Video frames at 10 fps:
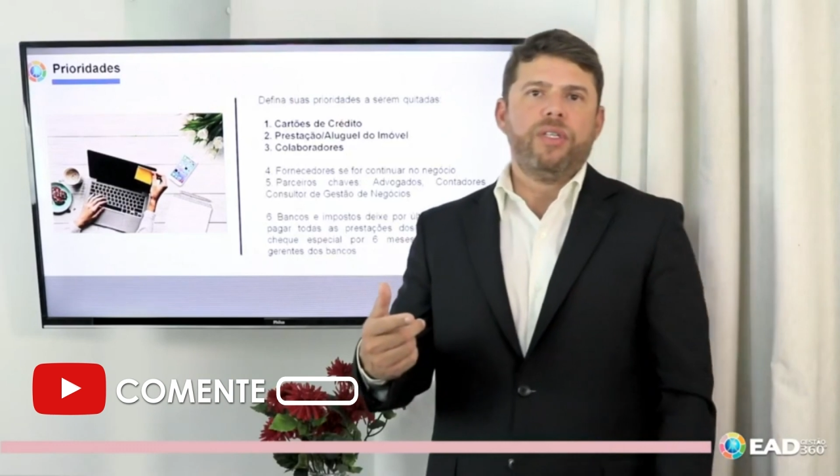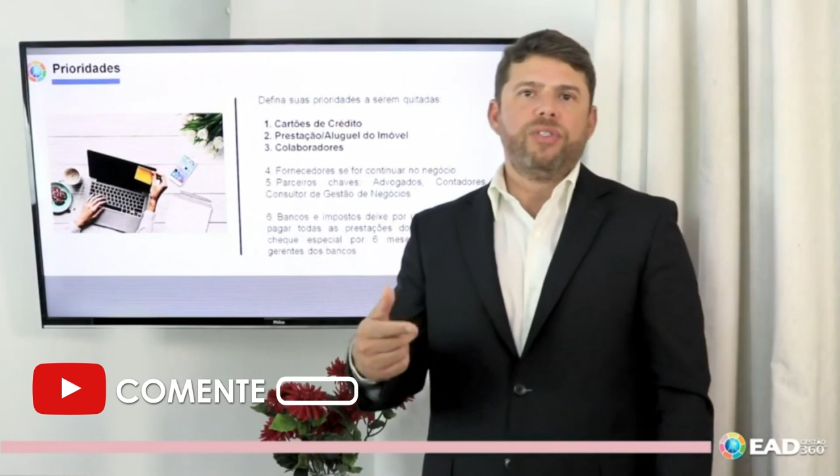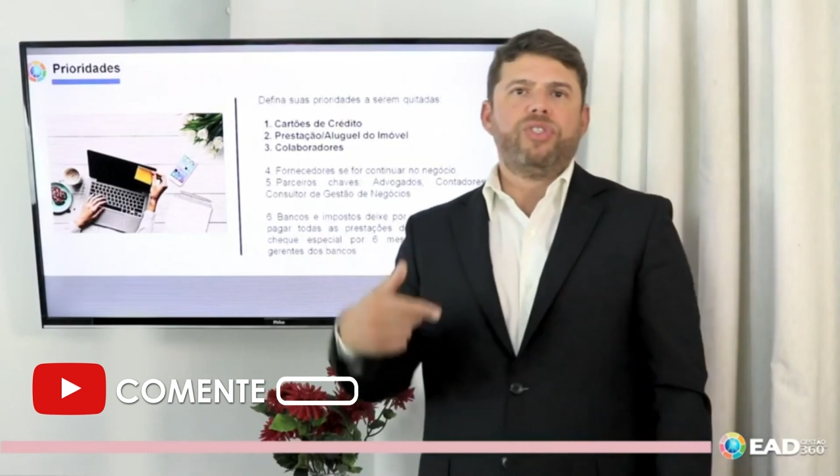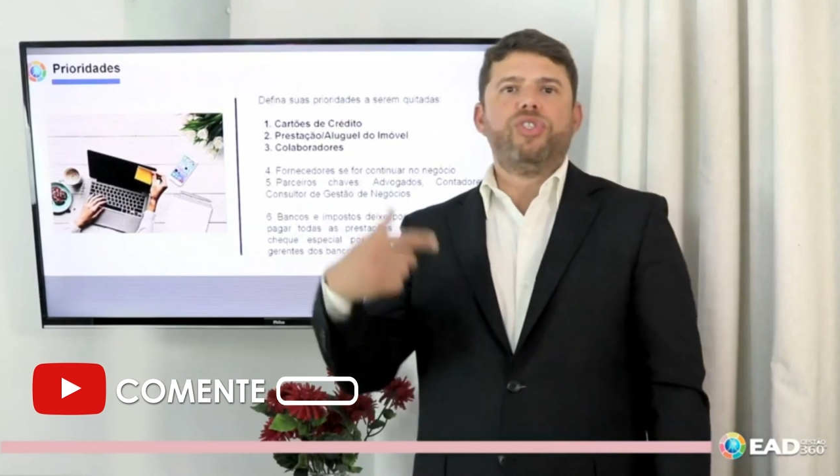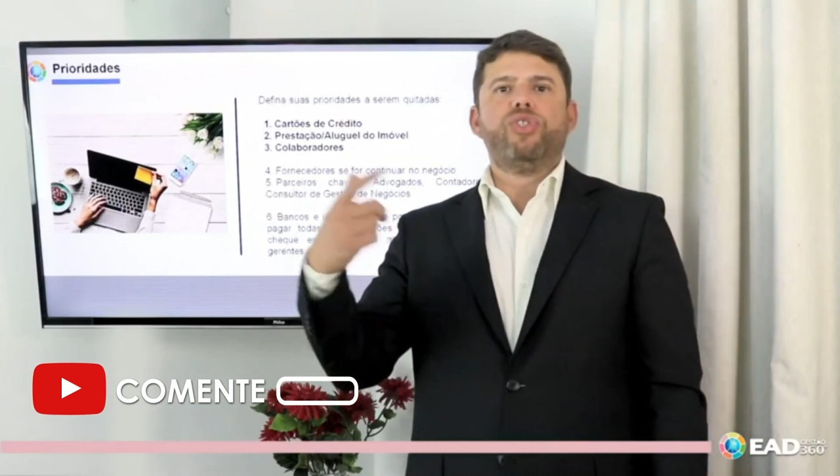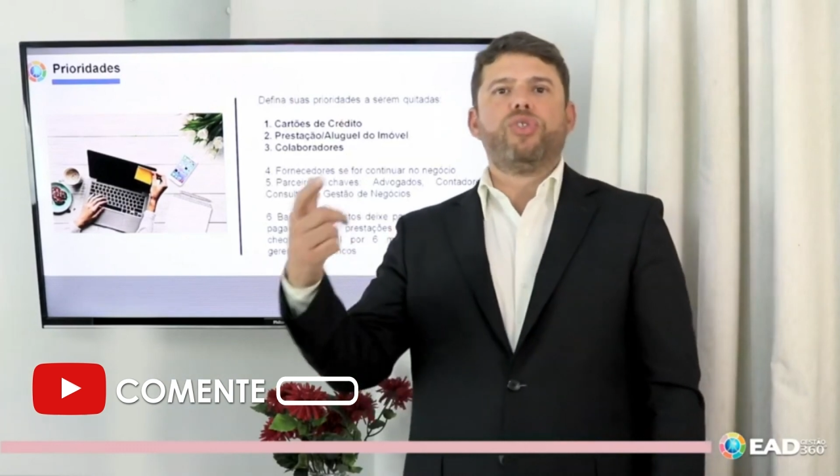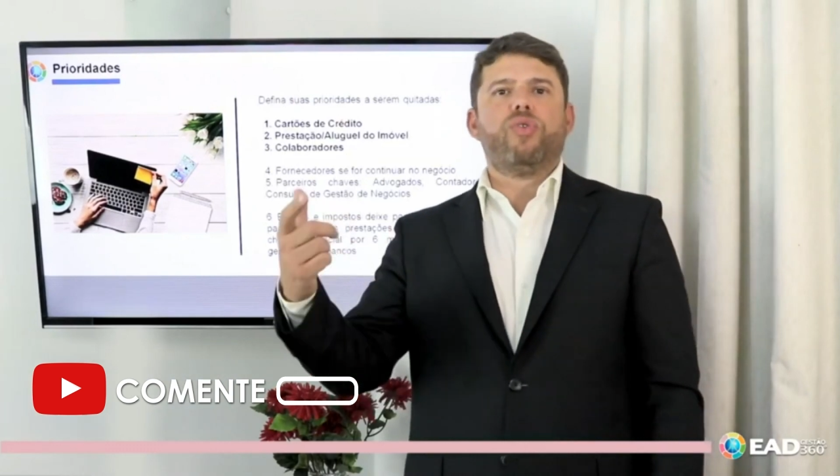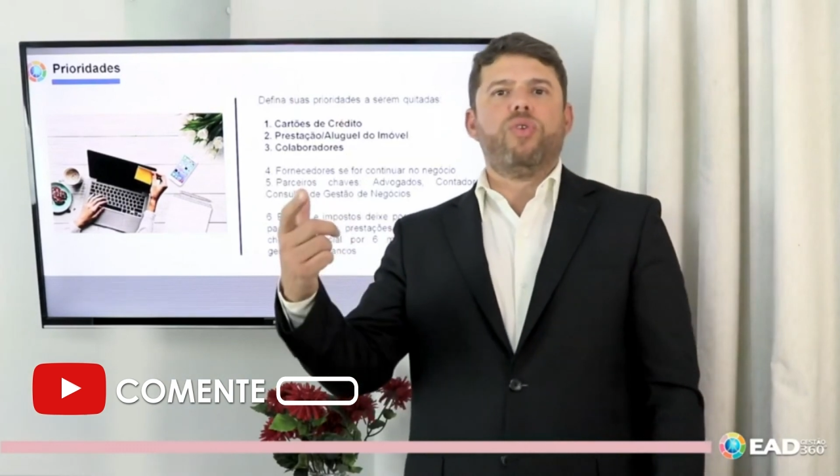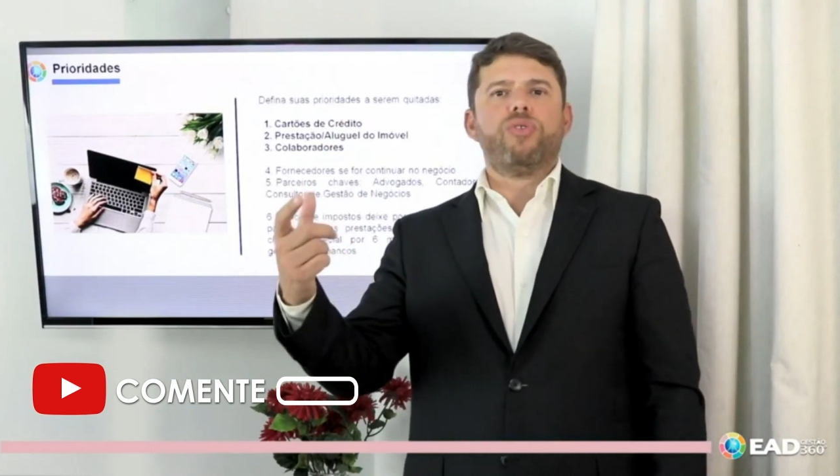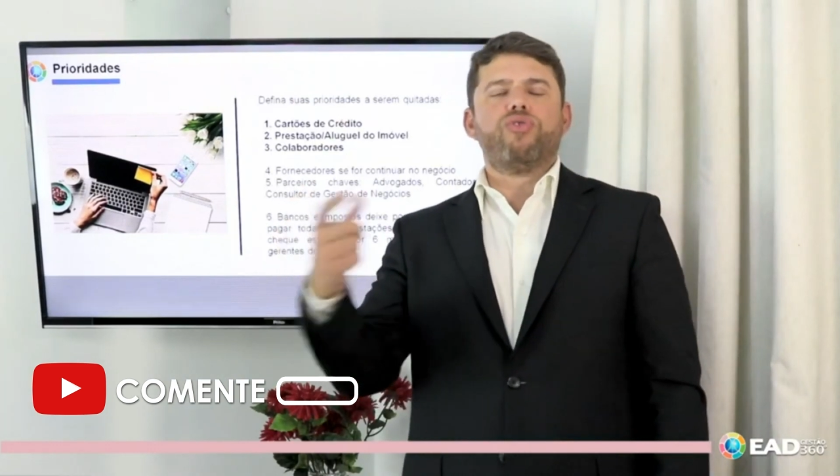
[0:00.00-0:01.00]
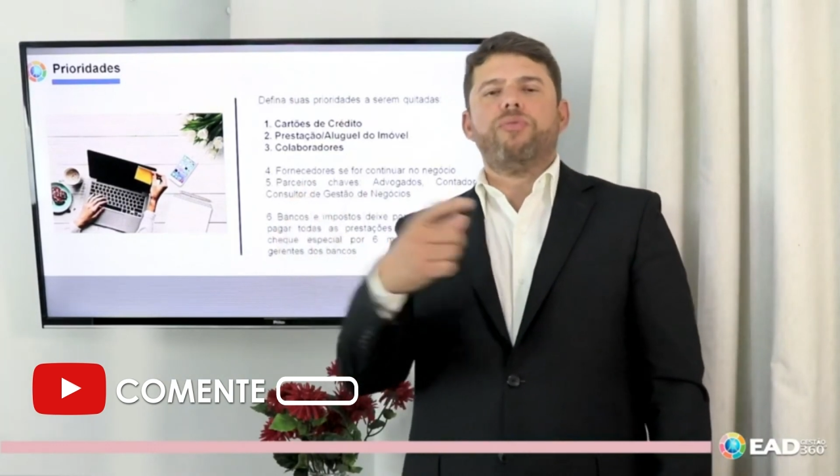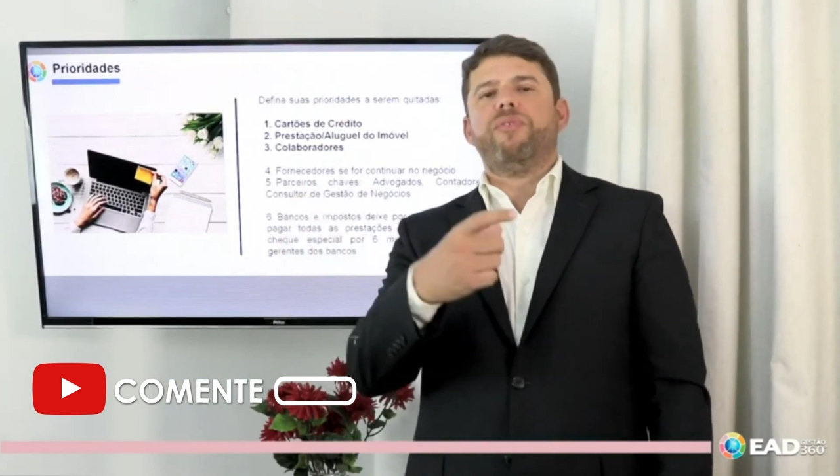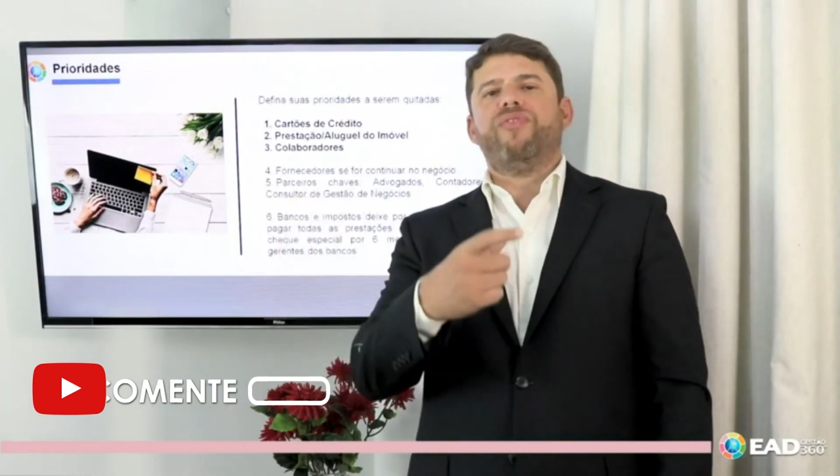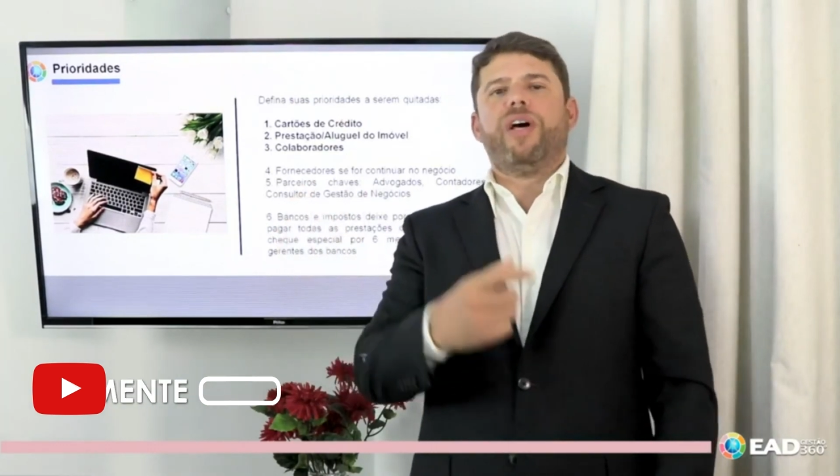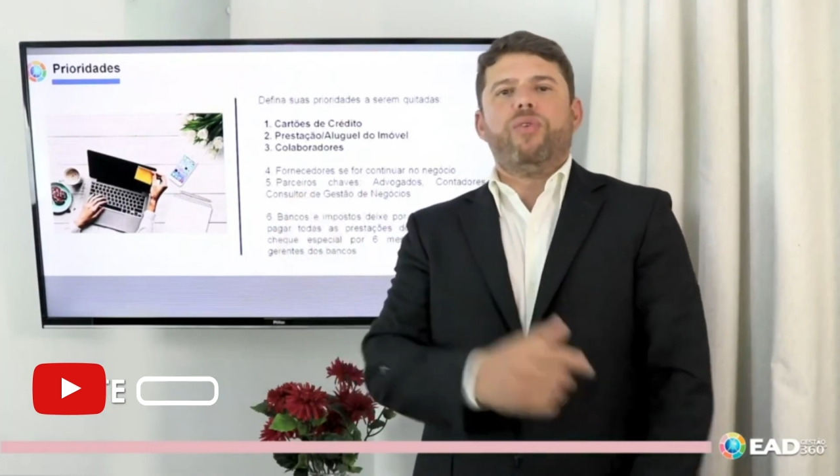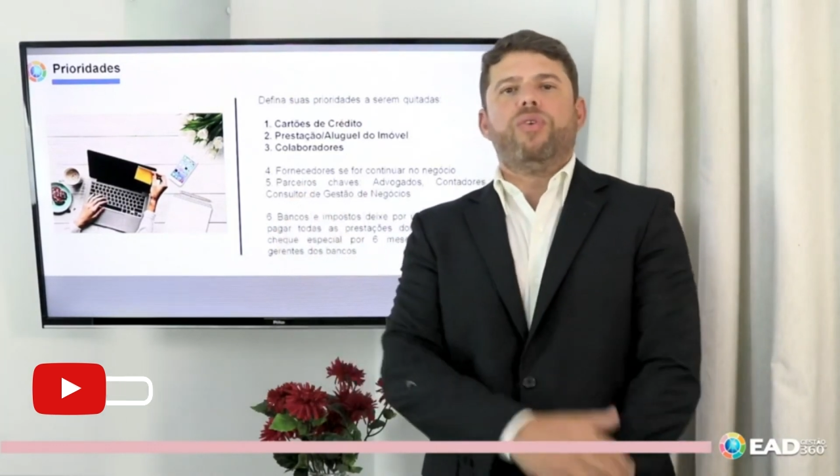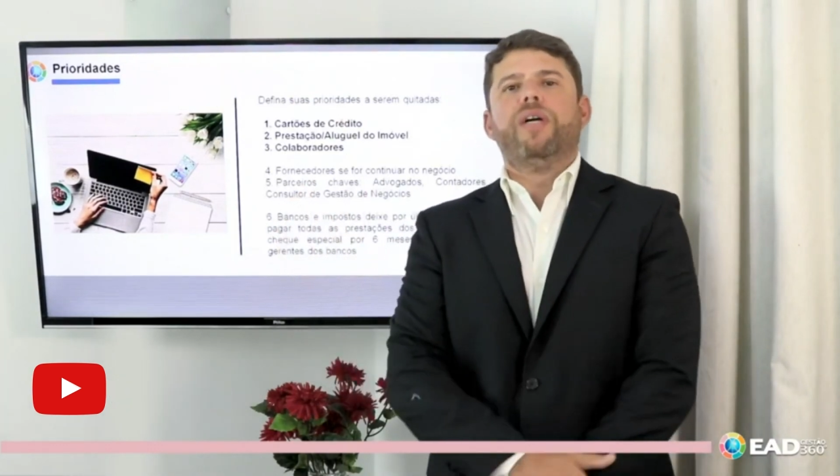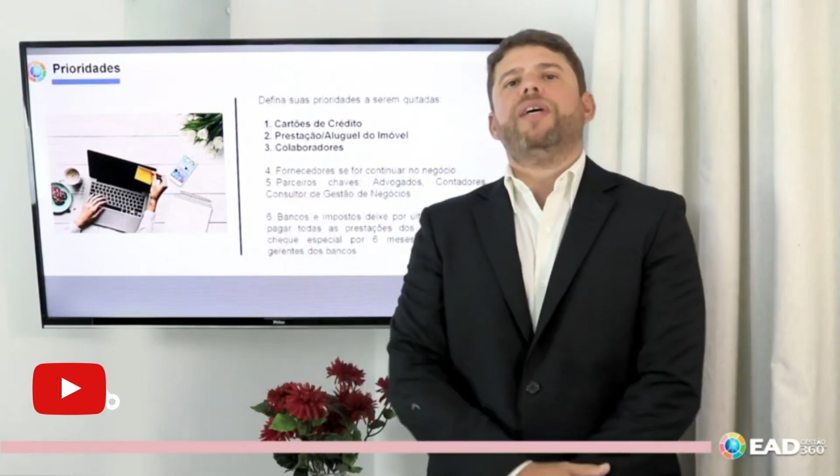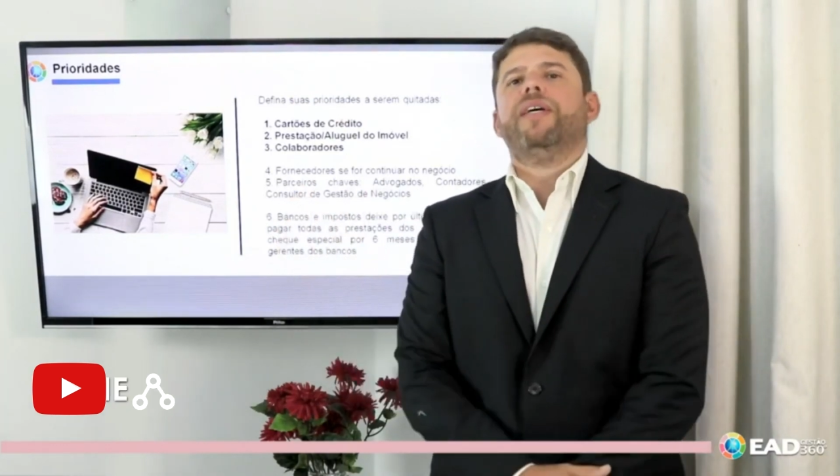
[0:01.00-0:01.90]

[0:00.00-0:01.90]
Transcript: de desconto sobre o valor